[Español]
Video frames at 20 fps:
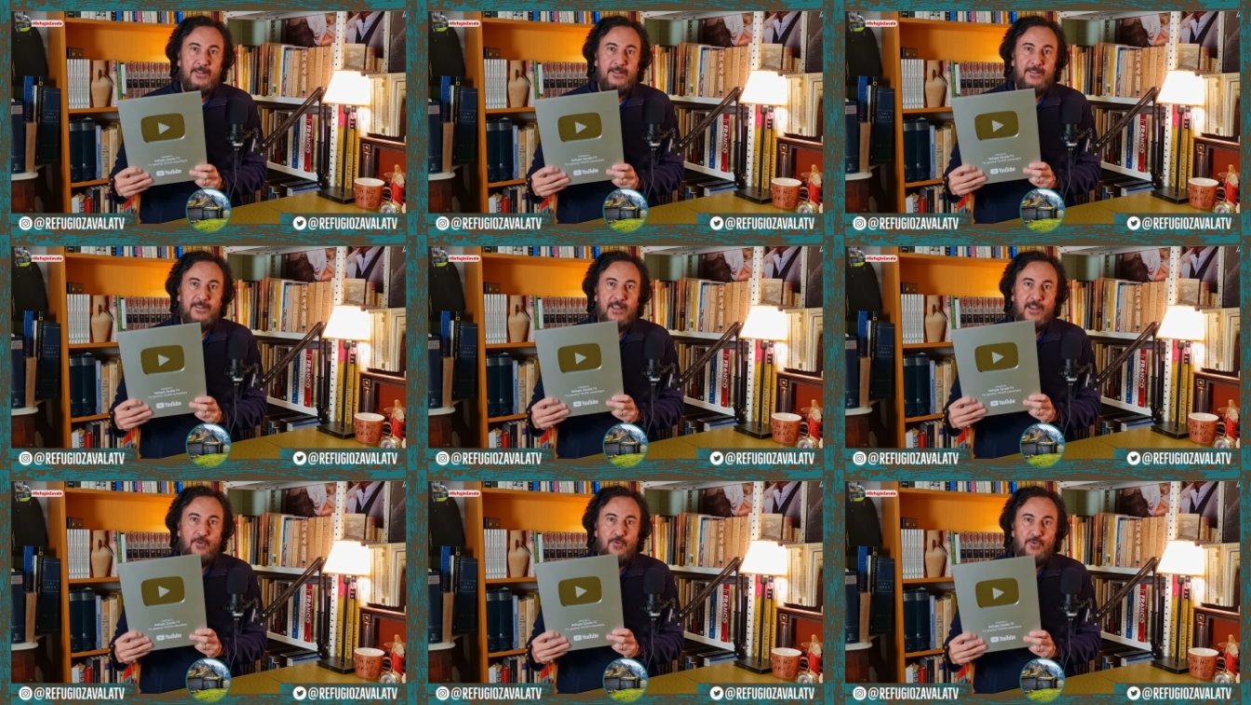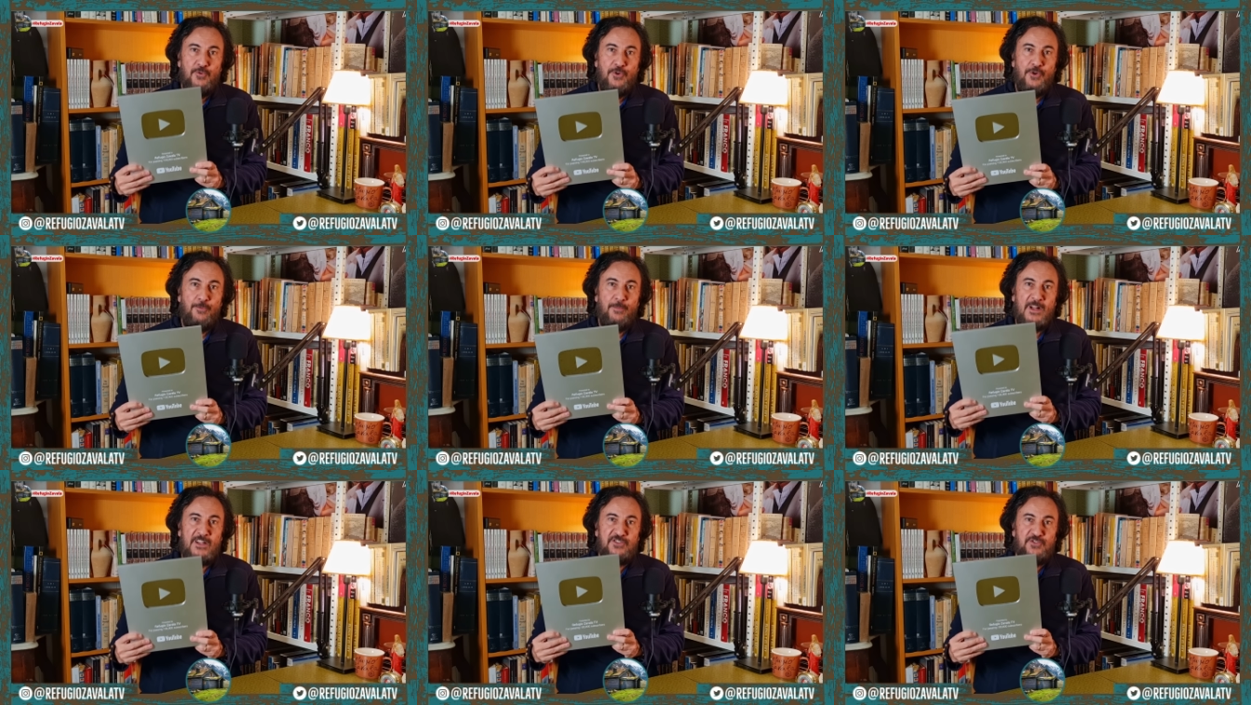de
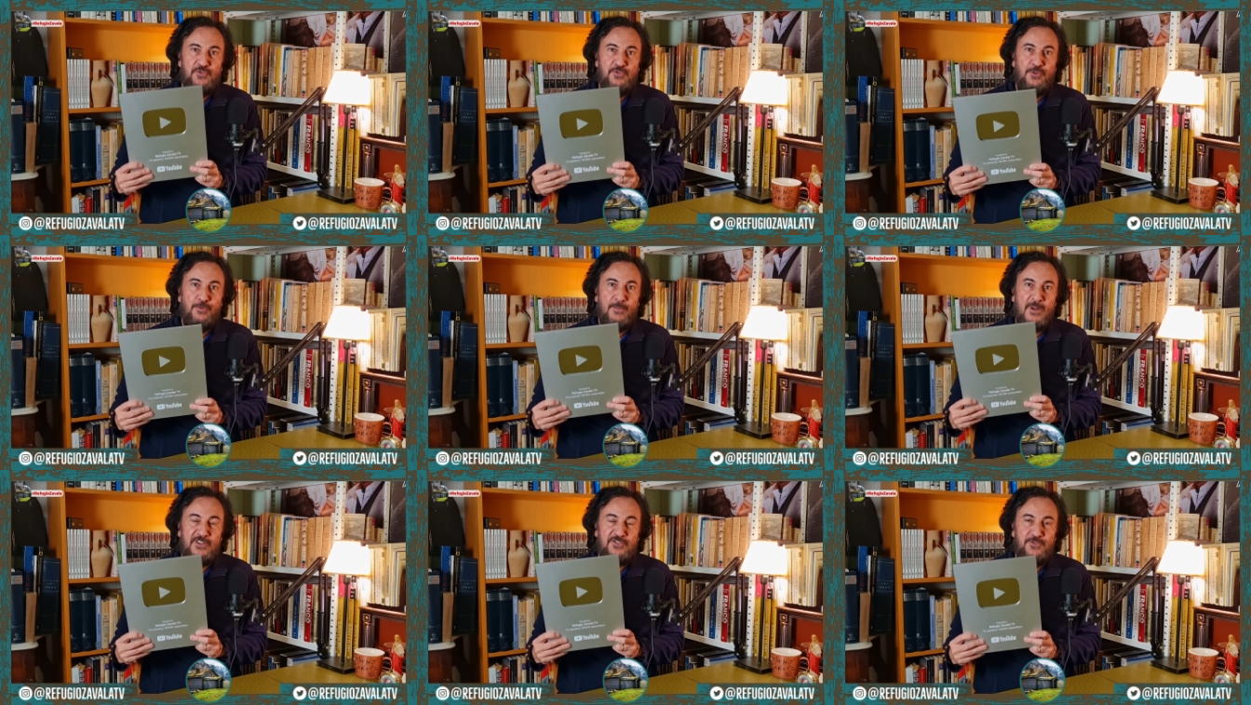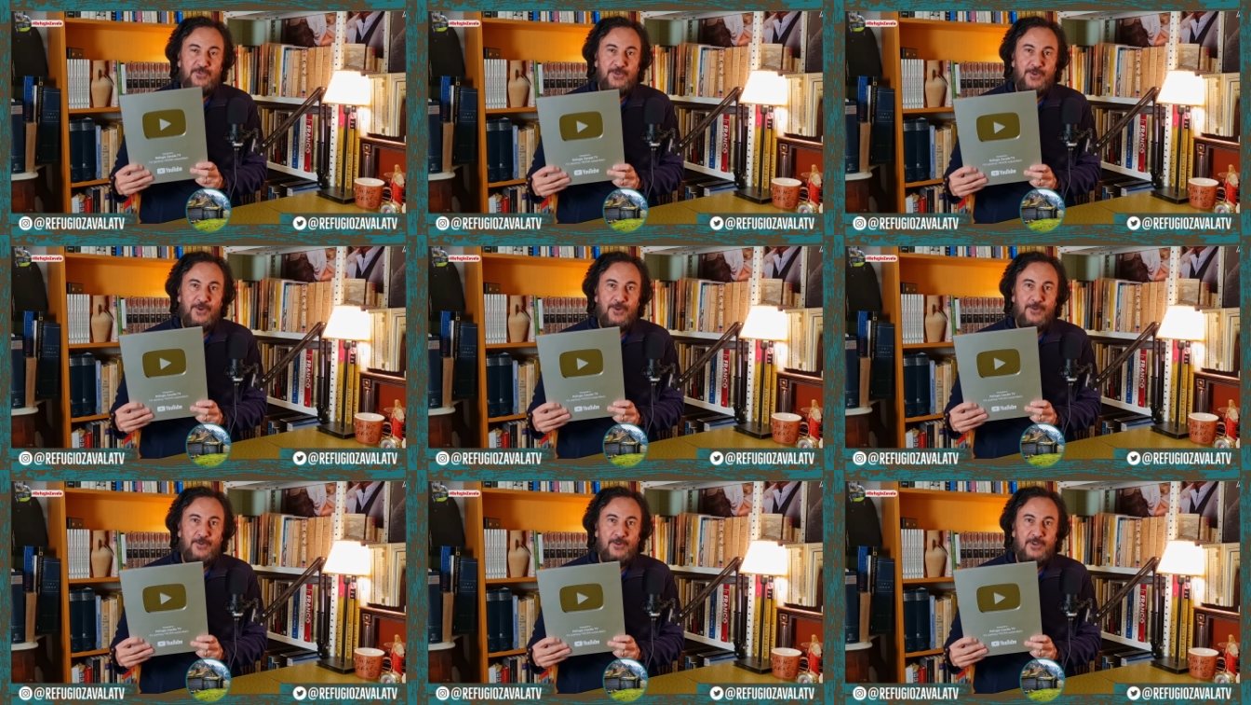uno más uno más
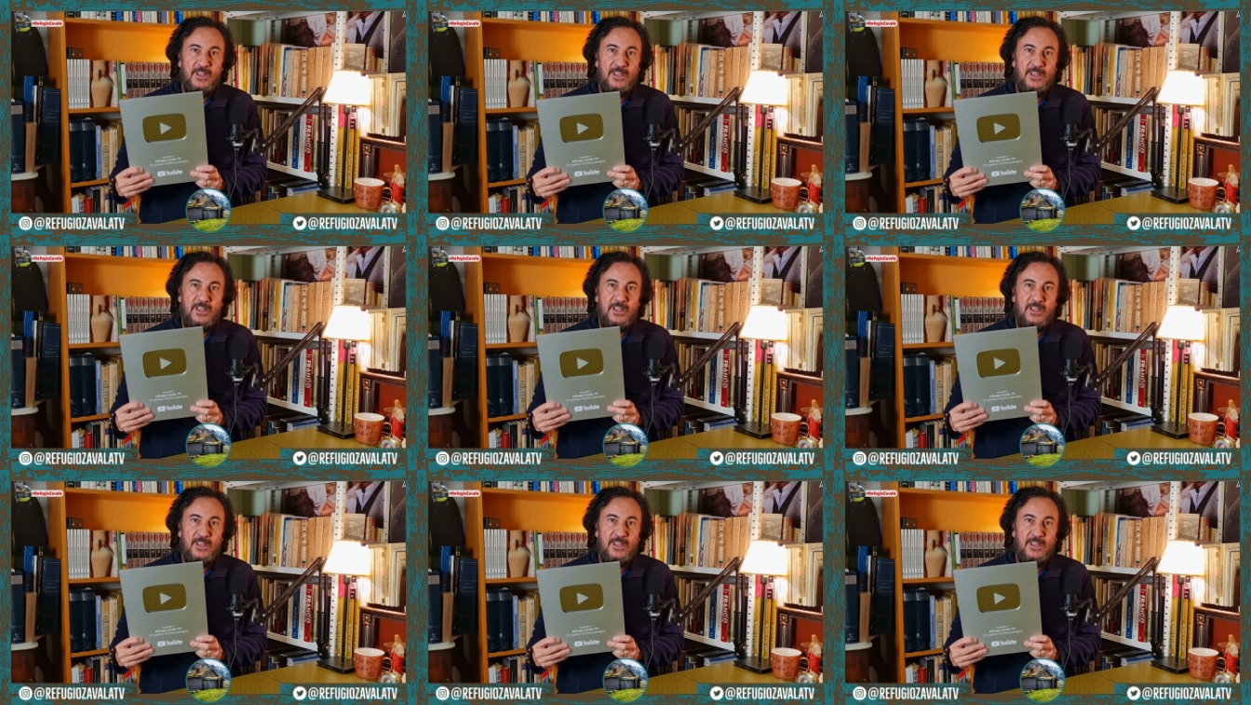uno